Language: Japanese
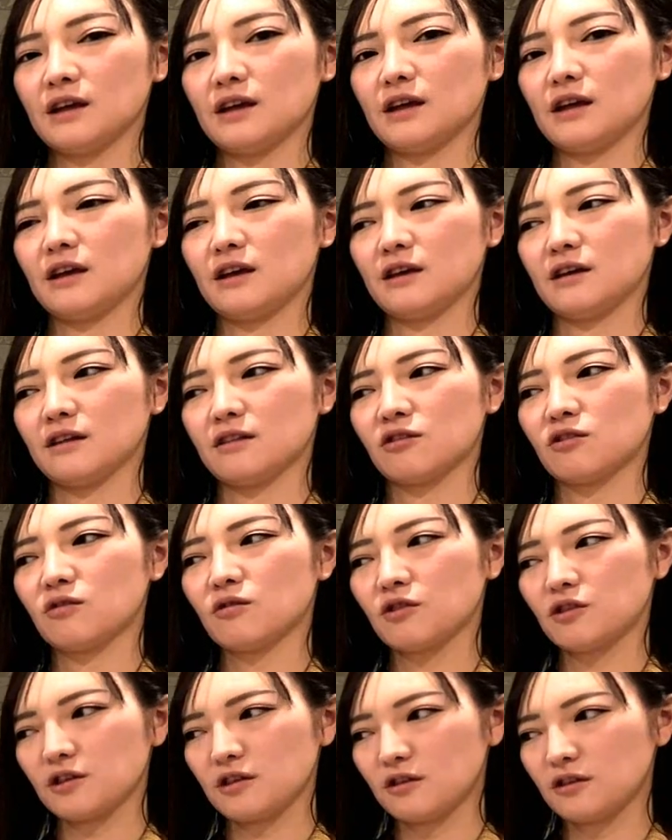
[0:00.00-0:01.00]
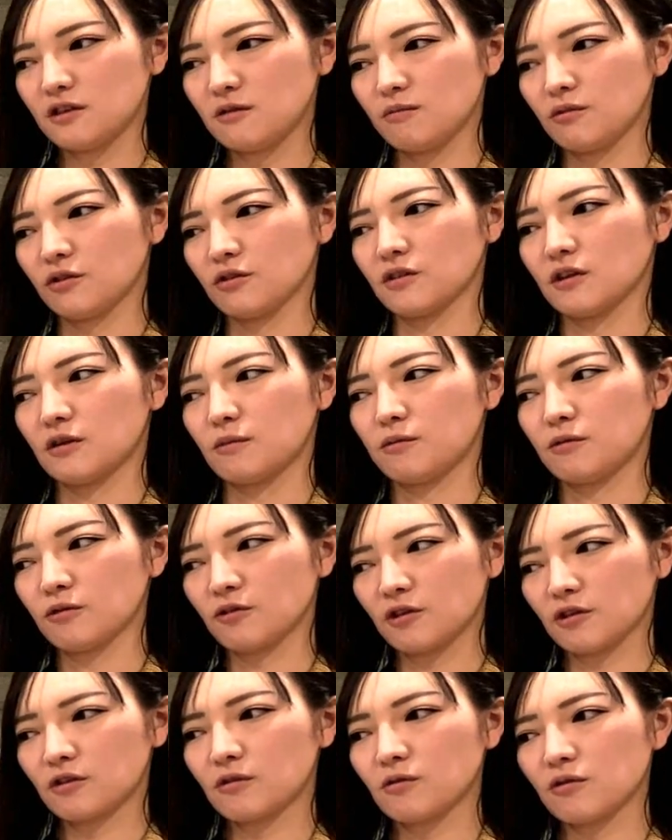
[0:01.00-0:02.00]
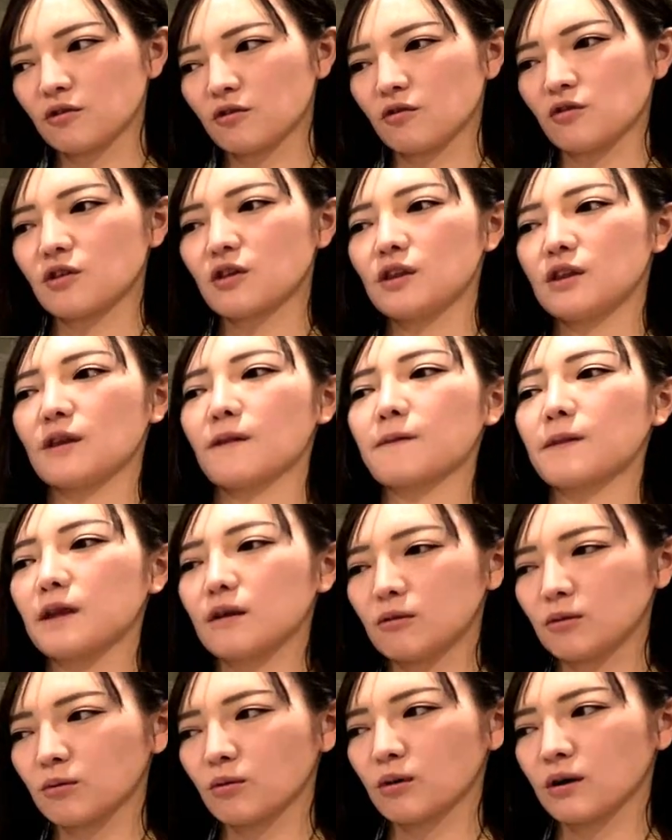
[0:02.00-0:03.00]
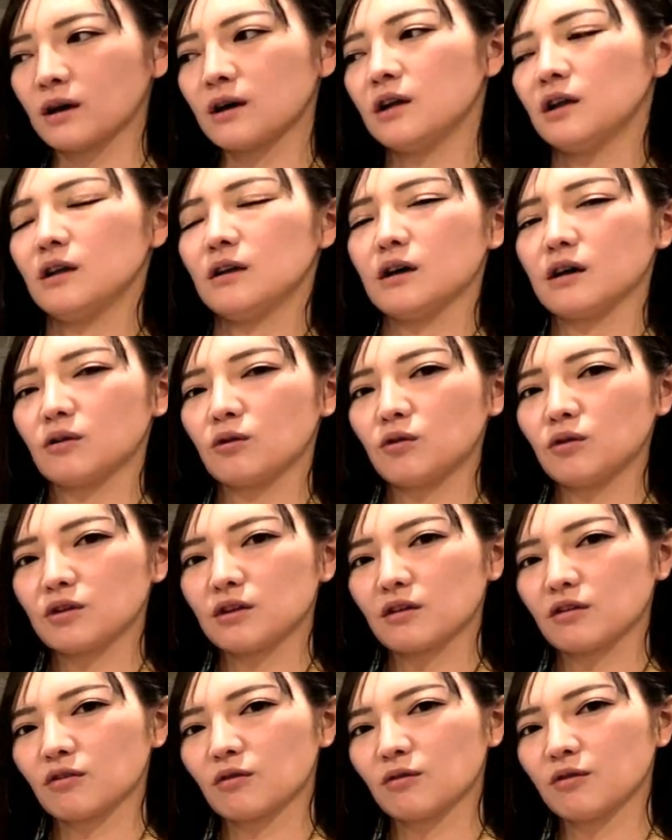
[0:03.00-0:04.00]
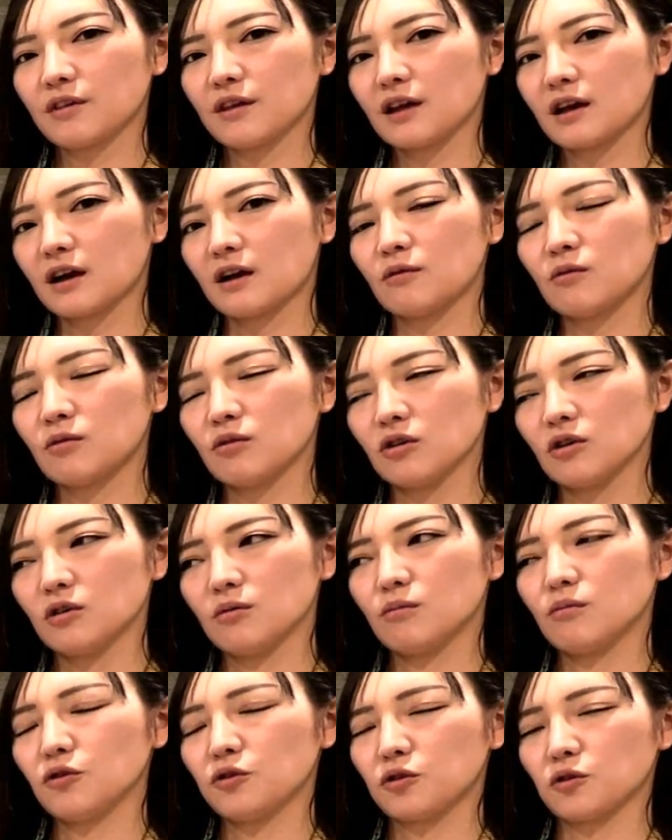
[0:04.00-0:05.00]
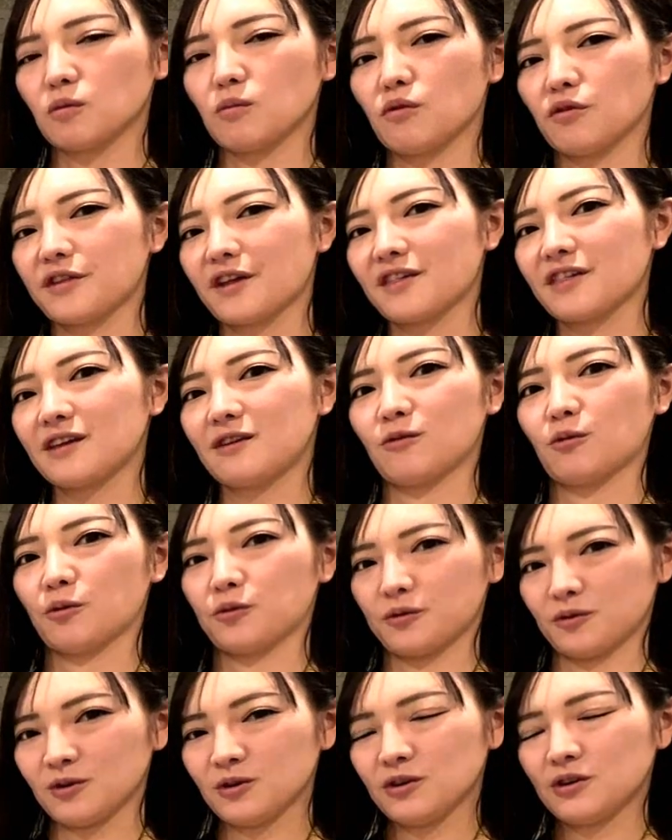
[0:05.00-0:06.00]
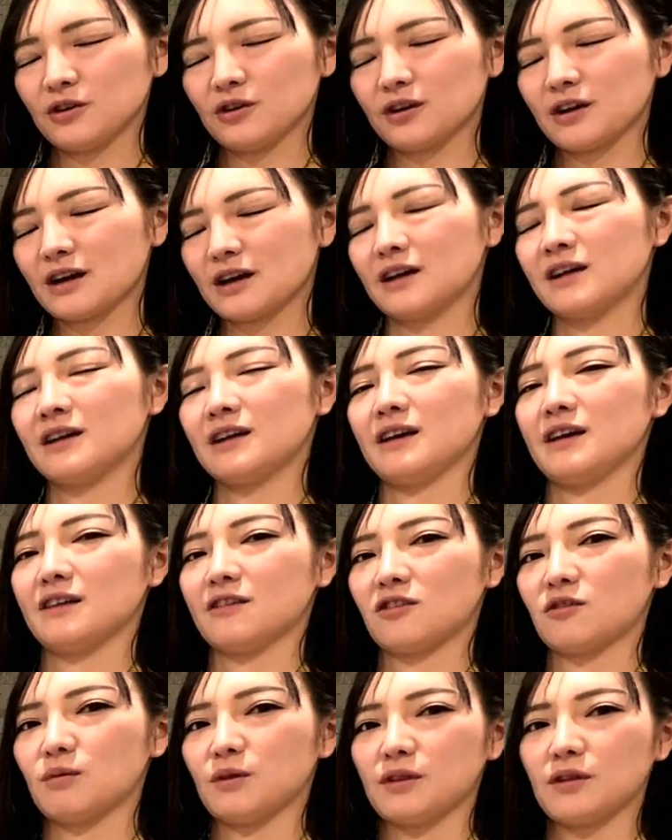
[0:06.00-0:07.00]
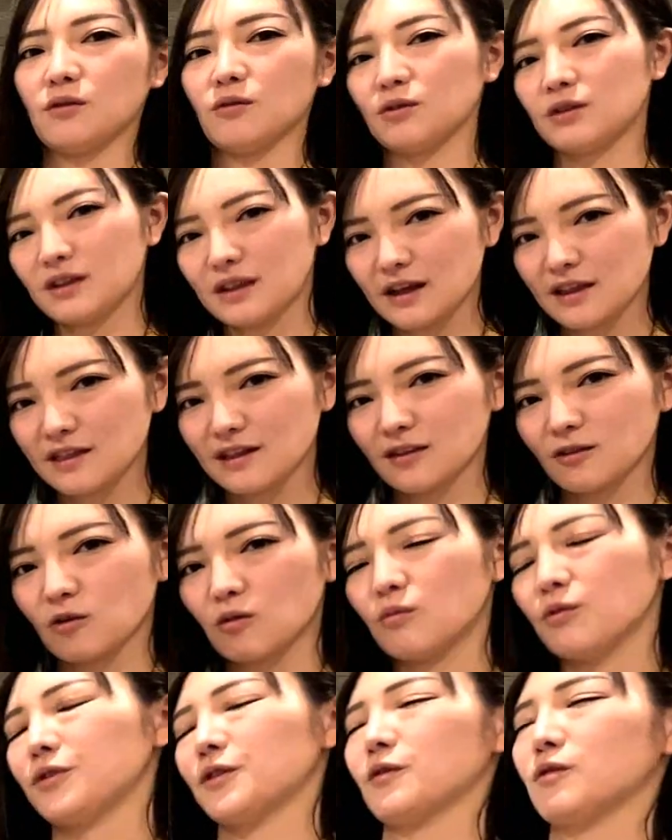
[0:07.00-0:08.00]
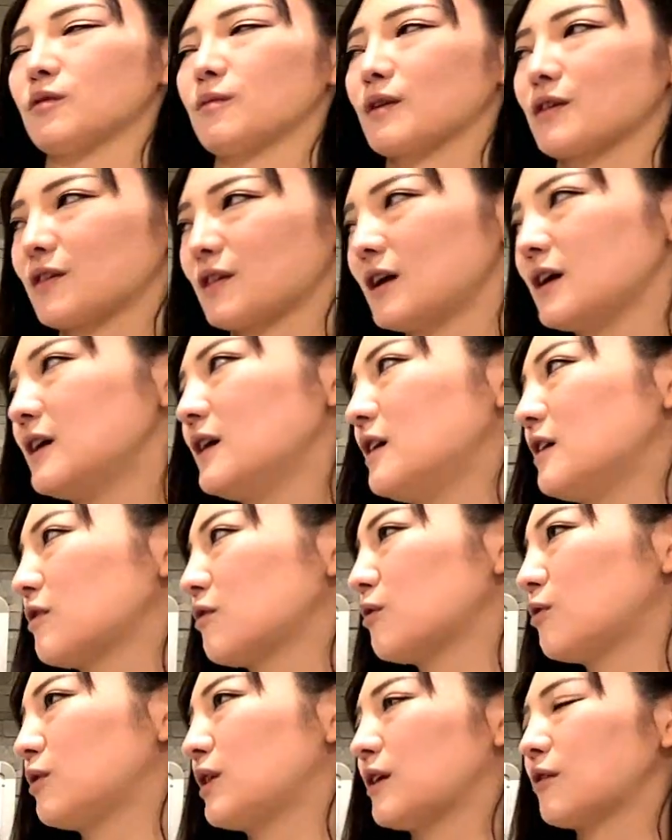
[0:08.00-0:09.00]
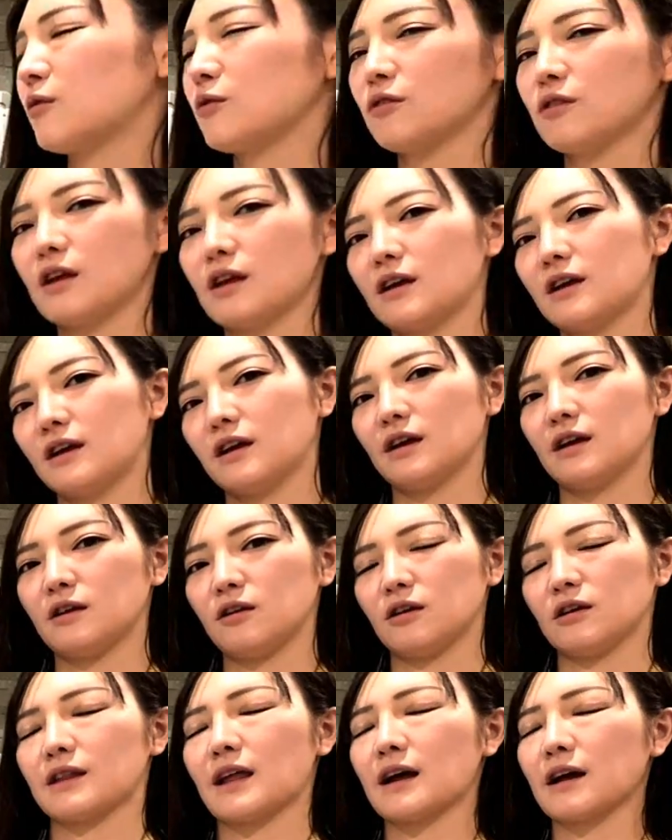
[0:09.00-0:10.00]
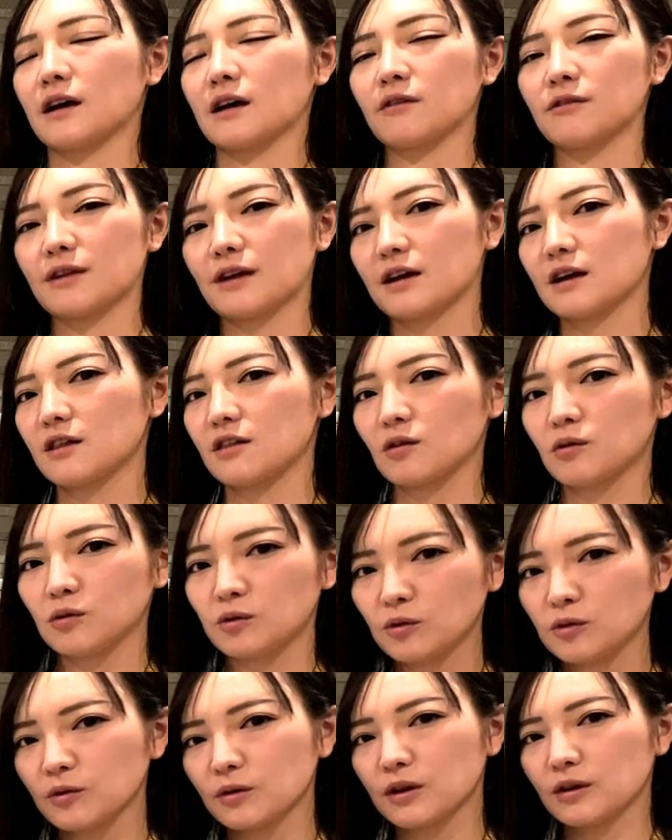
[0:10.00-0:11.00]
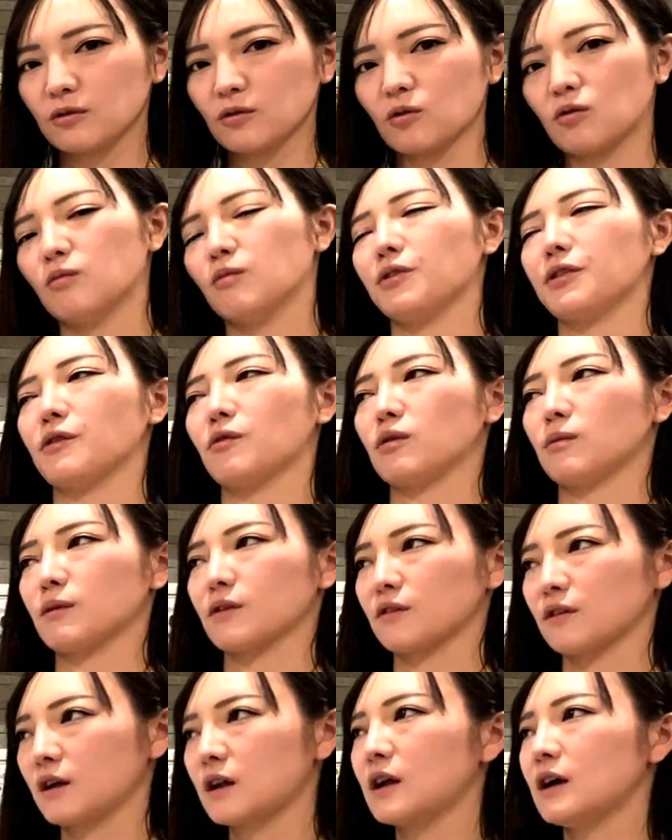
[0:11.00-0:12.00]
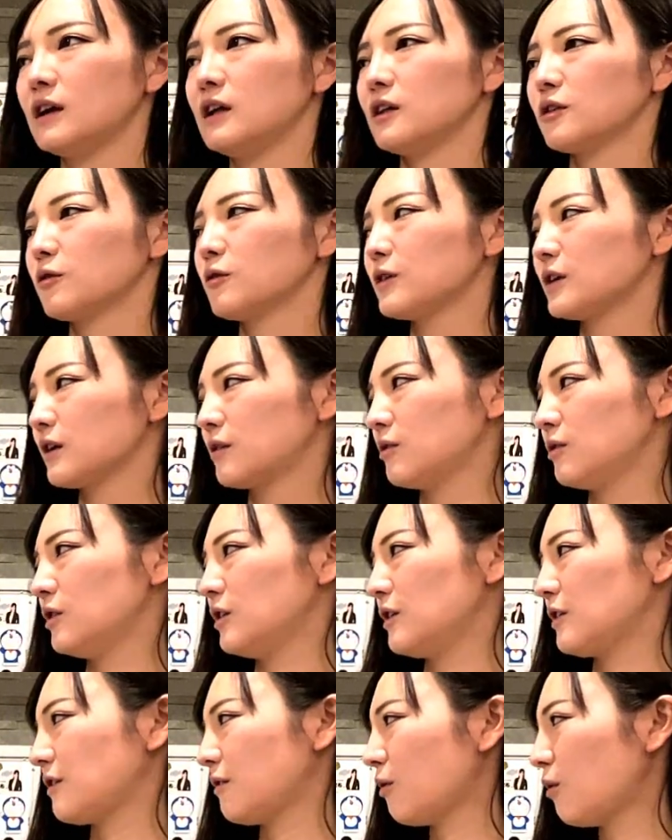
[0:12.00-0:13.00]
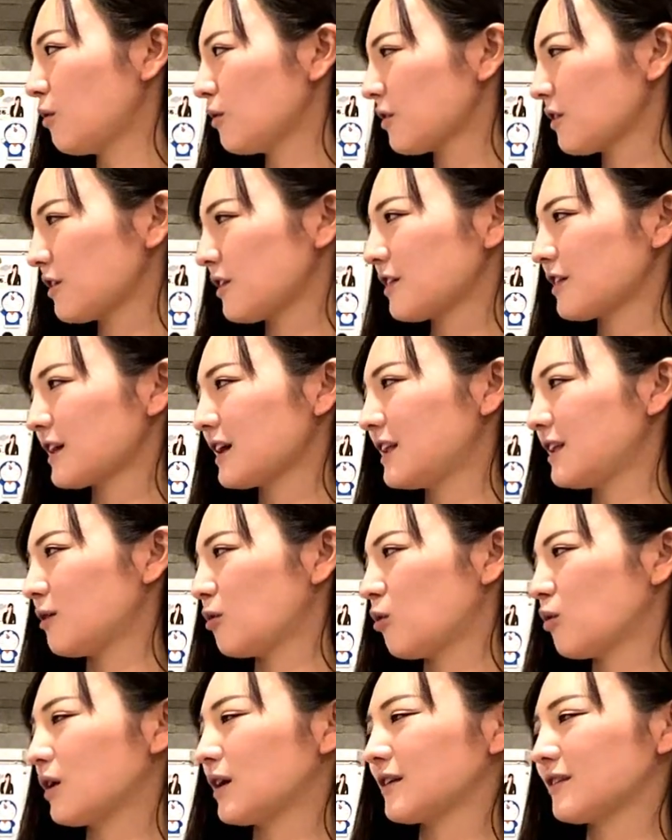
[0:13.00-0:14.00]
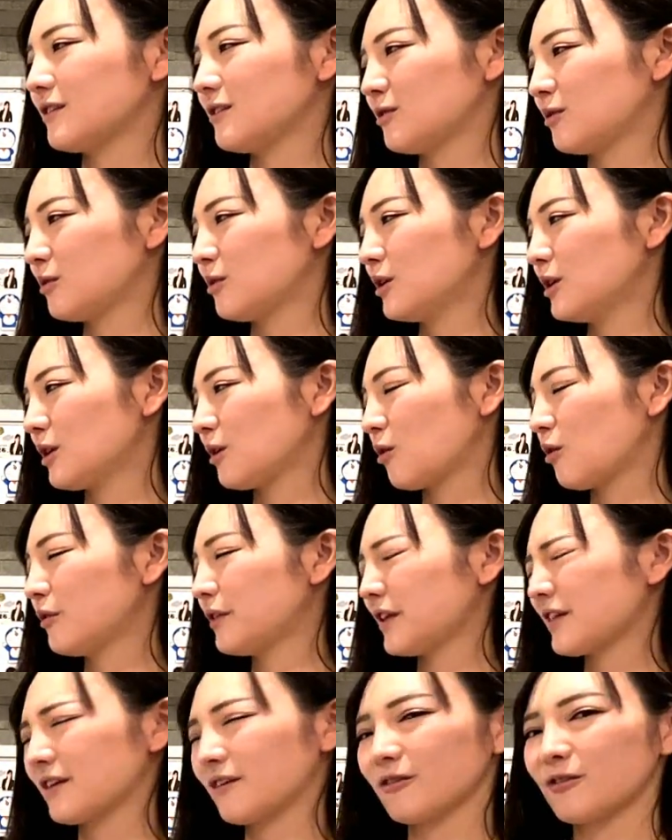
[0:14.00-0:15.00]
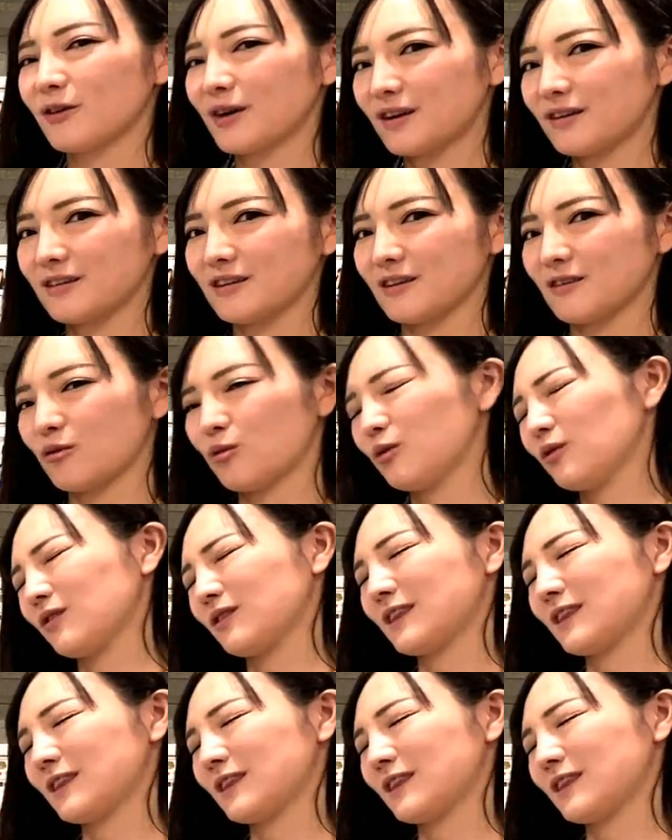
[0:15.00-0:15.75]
えー、中心人物になるプロジェクトの中心になっていくとかこういった存在感をもっと持たせることが、えー、全てにおいて大事だと思っておりましてそれをやることで、えー、単価の高い仕事を取れると思っておりますからとにかく司法書士試験に合格するとこんな仕事があるってこういう